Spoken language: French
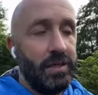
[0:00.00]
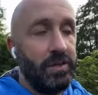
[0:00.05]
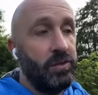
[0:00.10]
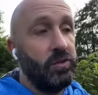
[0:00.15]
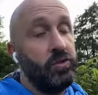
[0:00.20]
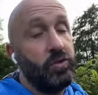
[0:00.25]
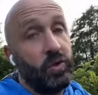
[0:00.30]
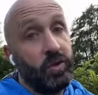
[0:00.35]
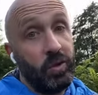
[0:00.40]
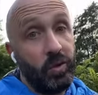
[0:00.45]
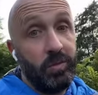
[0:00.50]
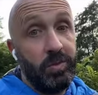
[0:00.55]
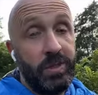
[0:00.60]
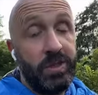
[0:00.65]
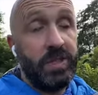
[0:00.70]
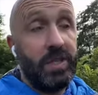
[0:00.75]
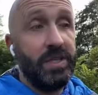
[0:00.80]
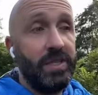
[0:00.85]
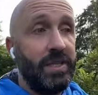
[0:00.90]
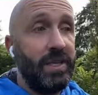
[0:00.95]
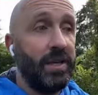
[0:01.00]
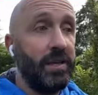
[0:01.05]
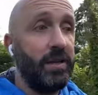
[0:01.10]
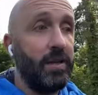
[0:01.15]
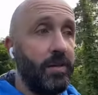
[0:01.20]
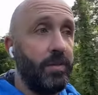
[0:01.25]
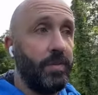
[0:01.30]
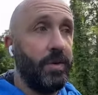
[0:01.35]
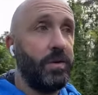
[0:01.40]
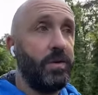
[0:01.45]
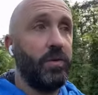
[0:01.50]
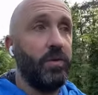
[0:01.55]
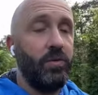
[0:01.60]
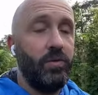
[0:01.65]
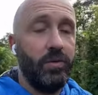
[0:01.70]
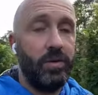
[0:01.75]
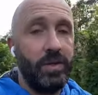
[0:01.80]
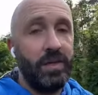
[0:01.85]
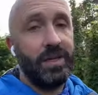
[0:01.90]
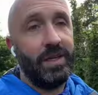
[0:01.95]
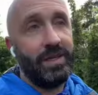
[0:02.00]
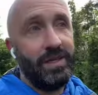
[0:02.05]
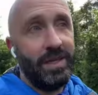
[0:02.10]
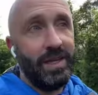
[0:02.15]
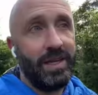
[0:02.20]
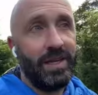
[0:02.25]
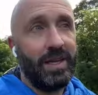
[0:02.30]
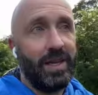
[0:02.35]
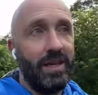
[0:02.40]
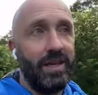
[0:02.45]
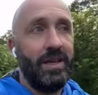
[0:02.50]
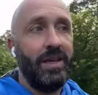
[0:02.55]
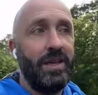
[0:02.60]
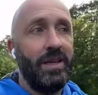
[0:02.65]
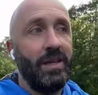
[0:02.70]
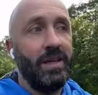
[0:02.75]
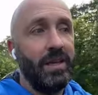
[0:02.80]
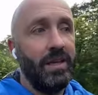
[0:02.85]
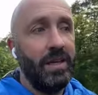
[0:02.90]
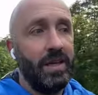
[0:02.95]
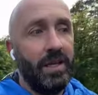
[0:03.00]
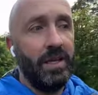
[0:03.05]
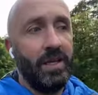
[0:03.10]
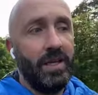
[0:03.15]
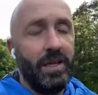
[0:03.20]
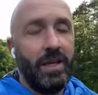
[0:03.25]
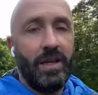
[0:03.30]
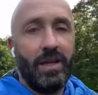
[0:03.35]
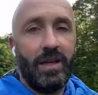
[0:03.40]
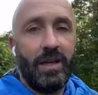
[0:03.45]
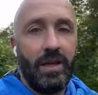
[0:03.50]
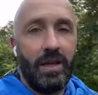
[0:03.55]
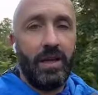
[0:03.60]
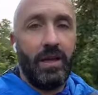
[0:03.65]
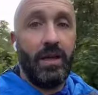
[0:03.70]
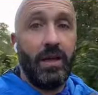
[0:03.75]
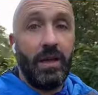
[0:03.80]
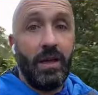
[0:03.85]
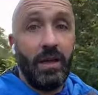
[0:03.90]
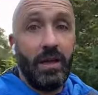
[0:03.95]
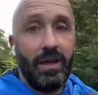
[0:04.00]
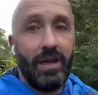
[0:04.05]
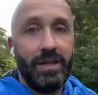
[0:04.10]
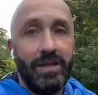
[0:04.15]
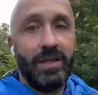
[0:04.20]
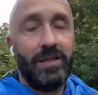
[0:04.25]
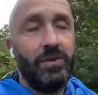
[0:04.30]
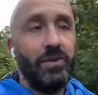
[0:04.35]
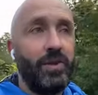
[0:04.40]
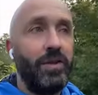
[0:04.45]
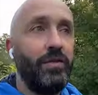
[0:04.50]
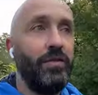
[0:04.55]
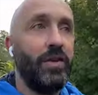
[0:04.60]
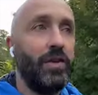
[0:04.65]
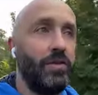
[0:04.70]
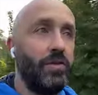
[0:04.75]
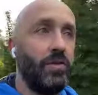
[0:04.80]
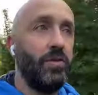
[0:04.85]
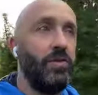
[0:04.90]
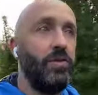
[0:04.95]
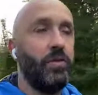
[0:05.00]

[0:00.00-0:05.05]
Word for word: Donc je suis obligé d'y être parce que l'usine a décalé euh, la date de livraison.